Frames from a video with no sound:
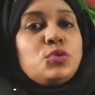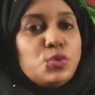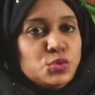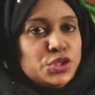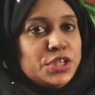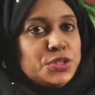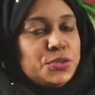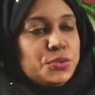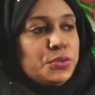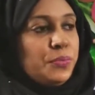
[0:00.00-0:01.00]
কটু
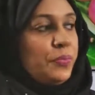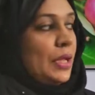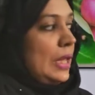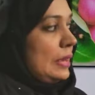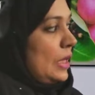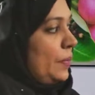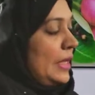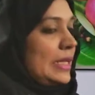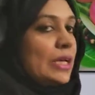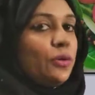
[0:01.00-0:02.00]
সাহায্যযুক্ত তার
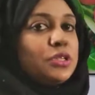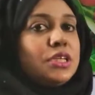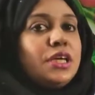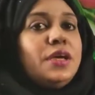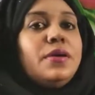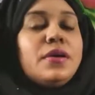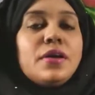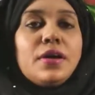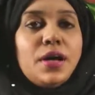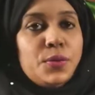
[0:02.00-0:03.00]
মানে এটা হচ্ছে কি
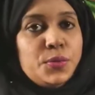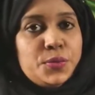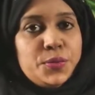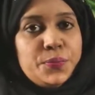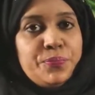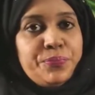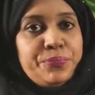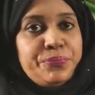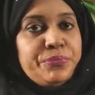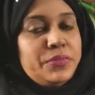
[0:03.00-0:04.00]
খারক
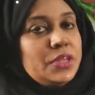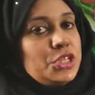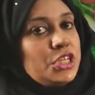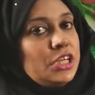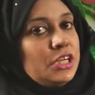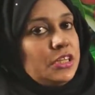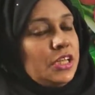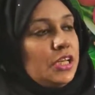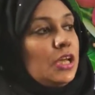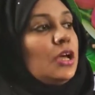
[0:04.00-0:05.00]
তো
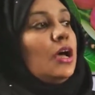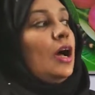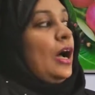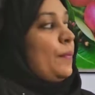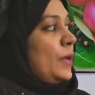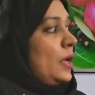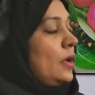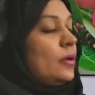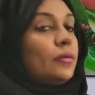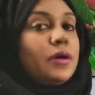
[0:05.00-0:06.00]
শিক্ষার্থী আমরা
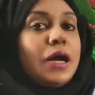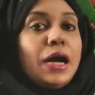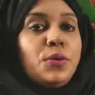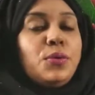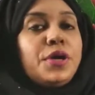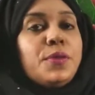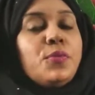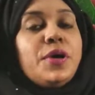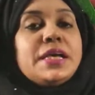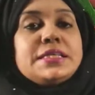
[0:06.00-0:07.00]
ক্ষারক
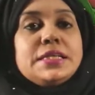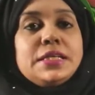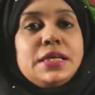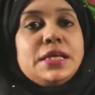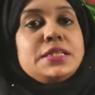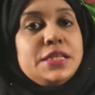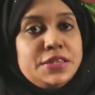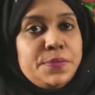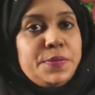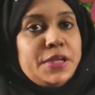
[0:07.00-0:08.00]
এবং অ্যাসিড কি
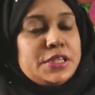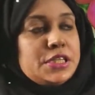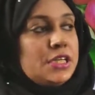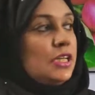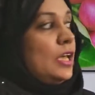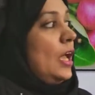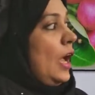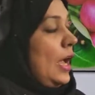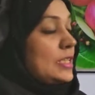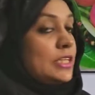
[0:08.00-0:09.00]
চিনতে পেরেছি
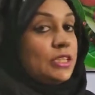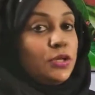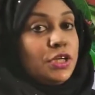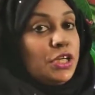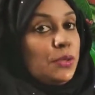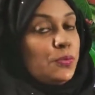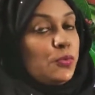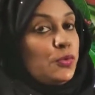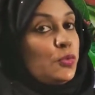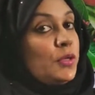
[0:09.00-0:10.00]
আজকে তাহলে কি
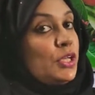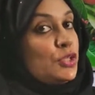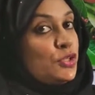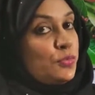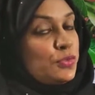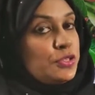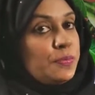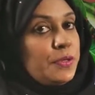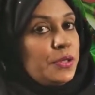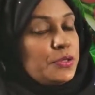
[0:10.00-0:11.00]
পড়বো তোমরা নিশ্চয়ই বুঝতে
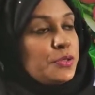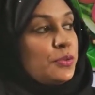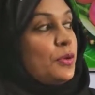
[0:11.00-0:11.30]
পেরেছ